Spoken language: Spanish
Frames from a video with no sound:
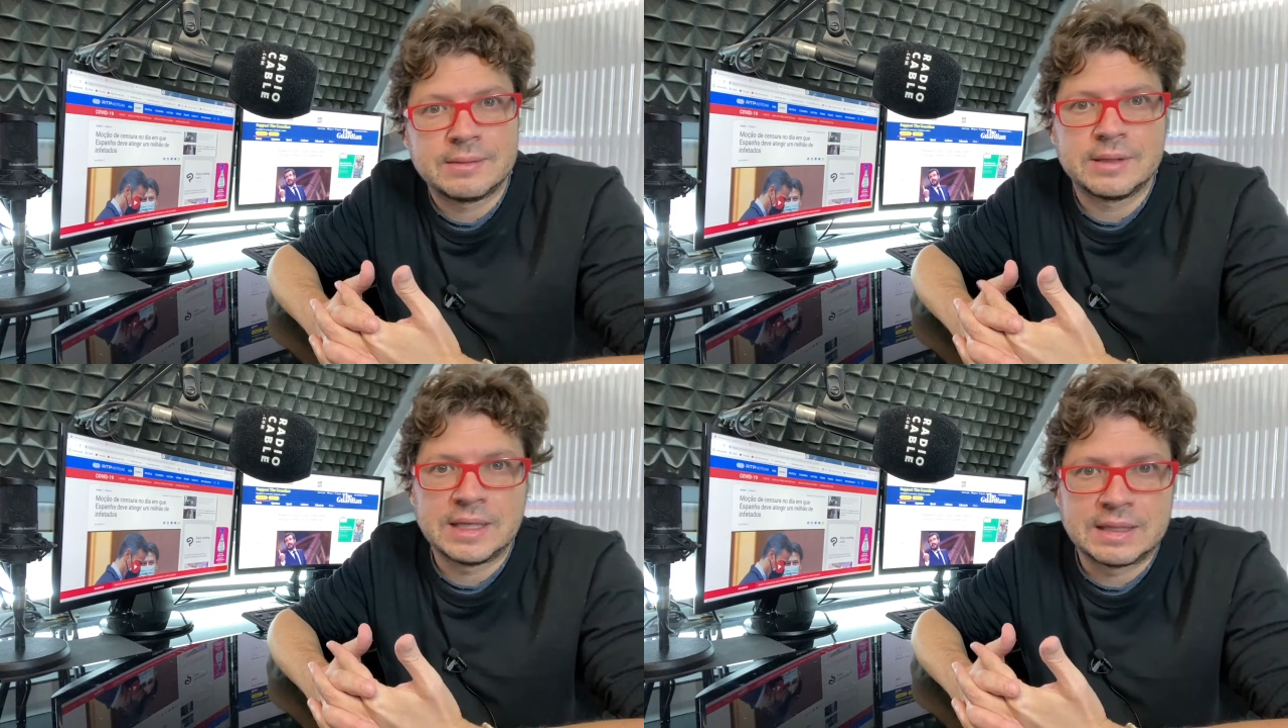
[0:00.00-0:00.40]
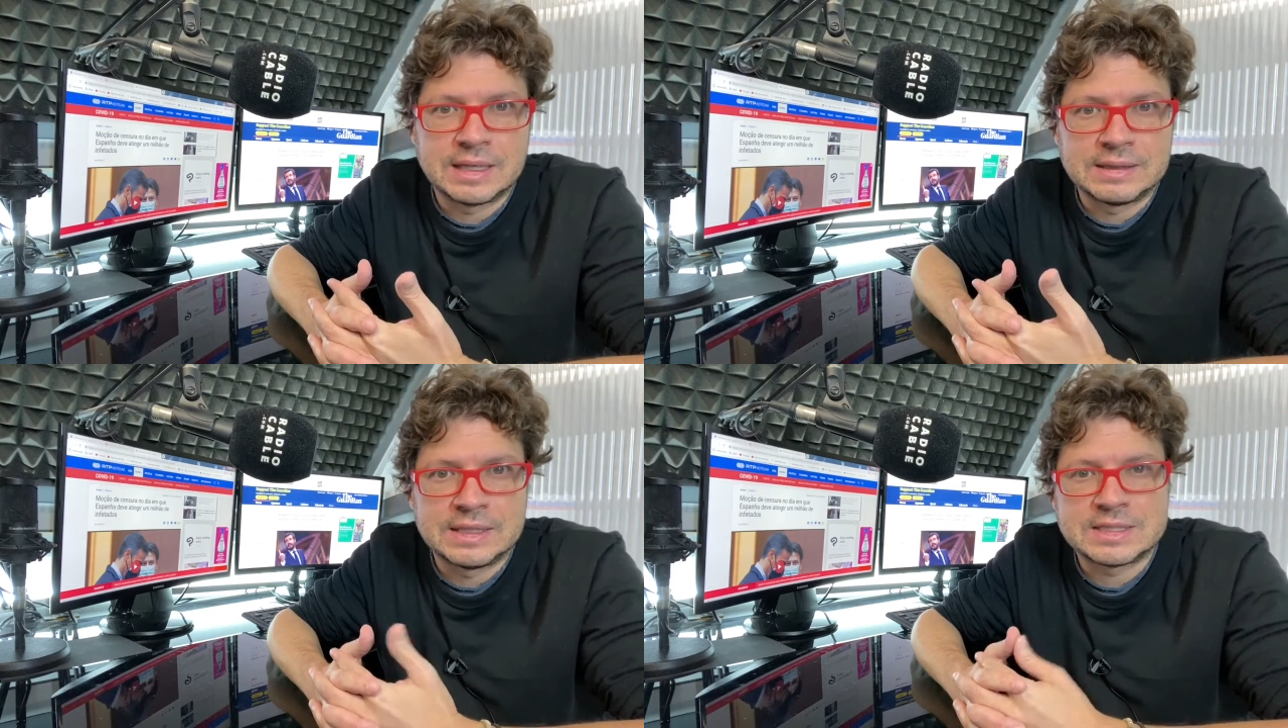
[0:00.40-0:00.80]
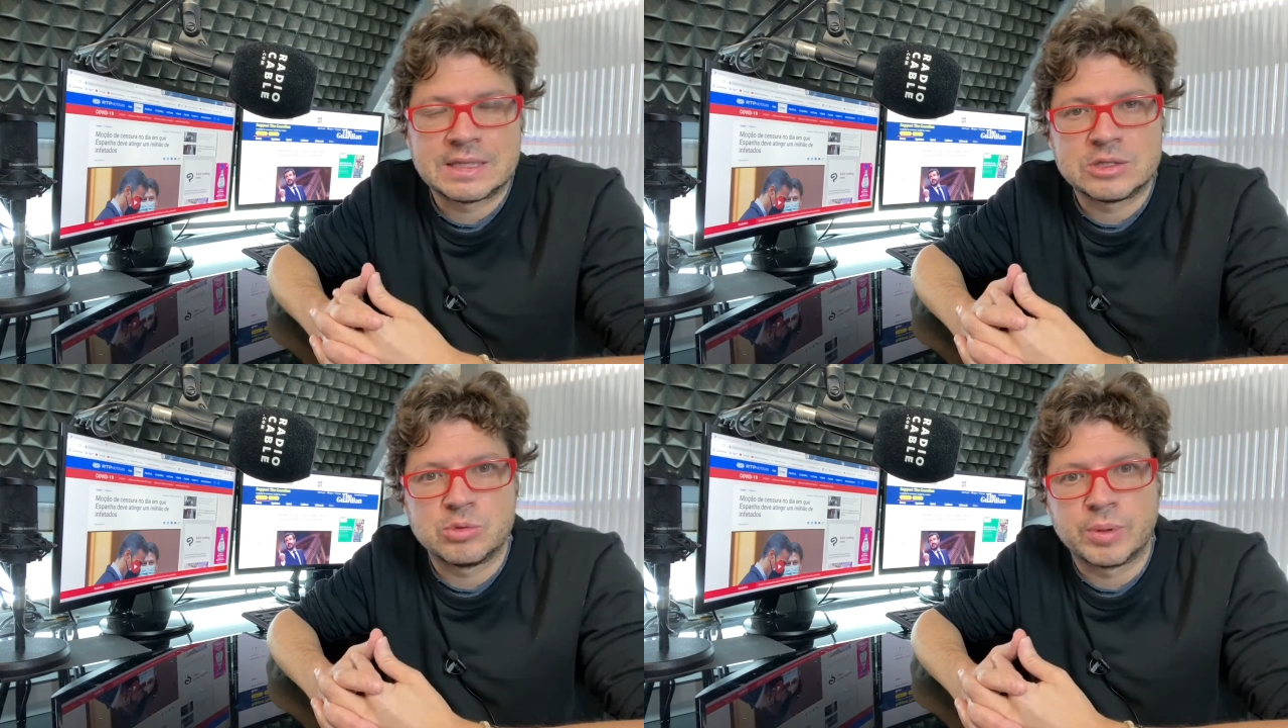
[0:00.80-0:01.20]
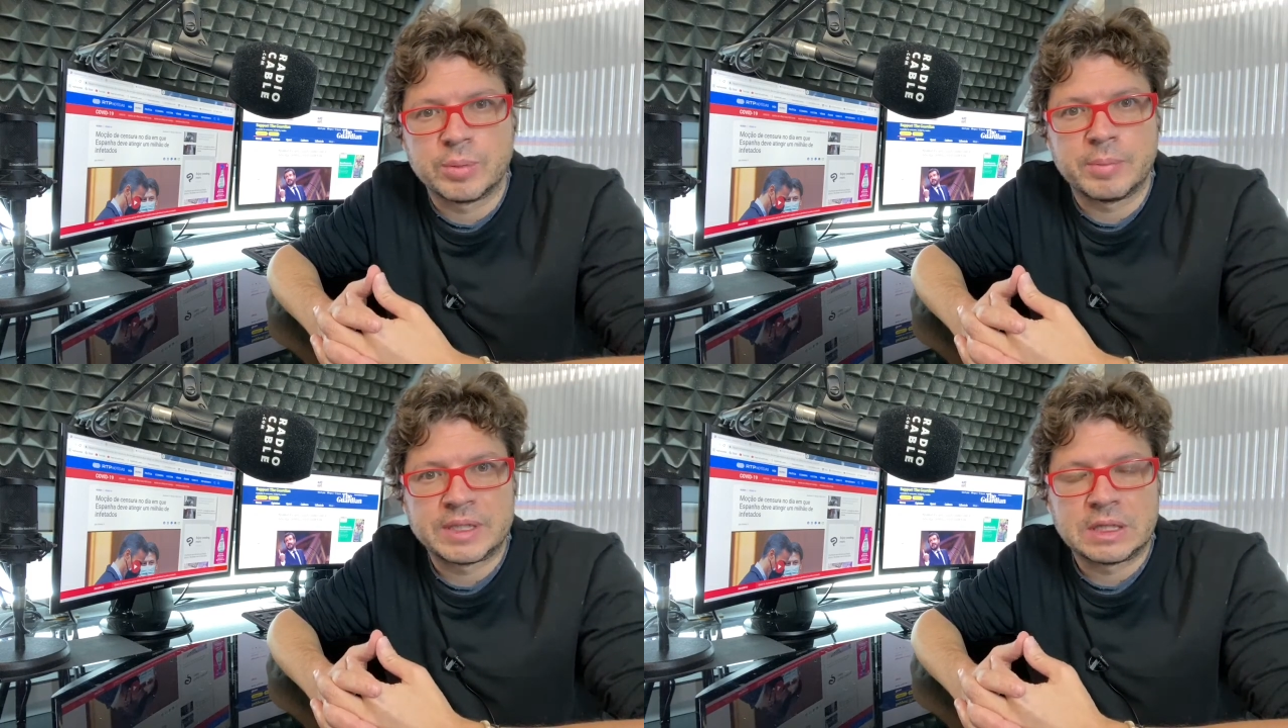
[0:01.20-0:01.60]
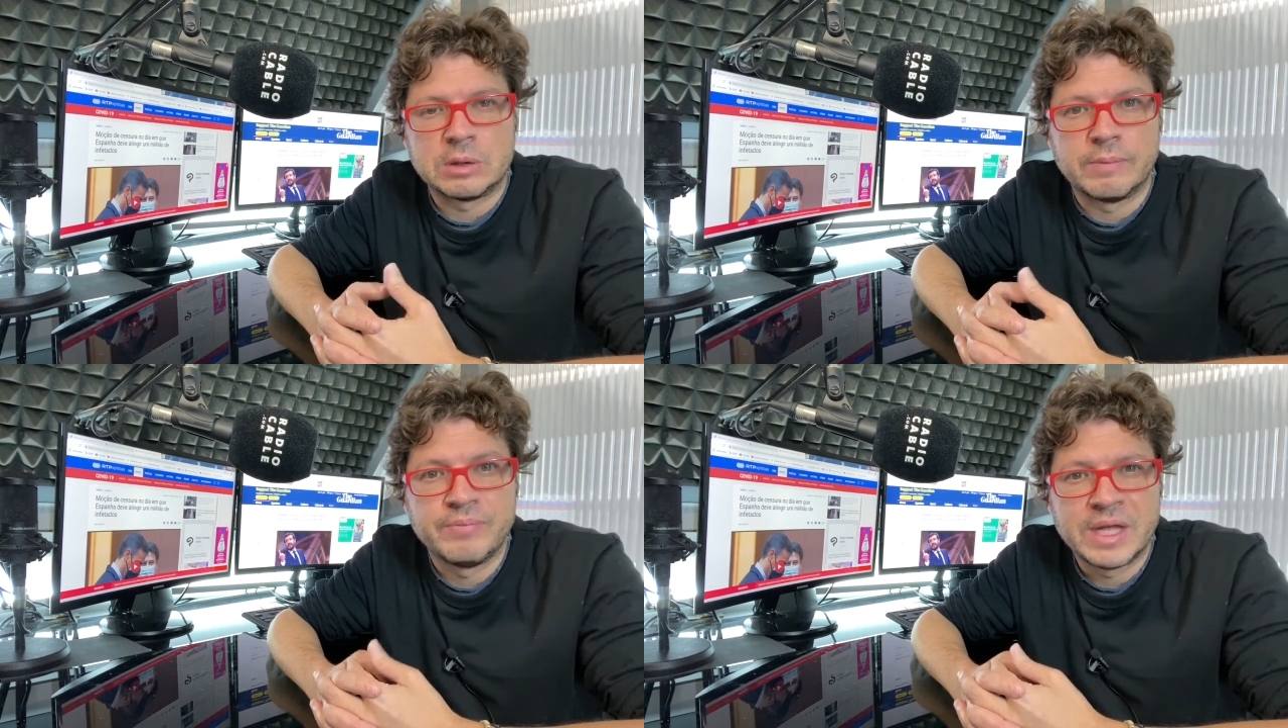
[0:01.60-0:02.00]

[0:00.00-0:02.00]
y atlantista de su propio partido.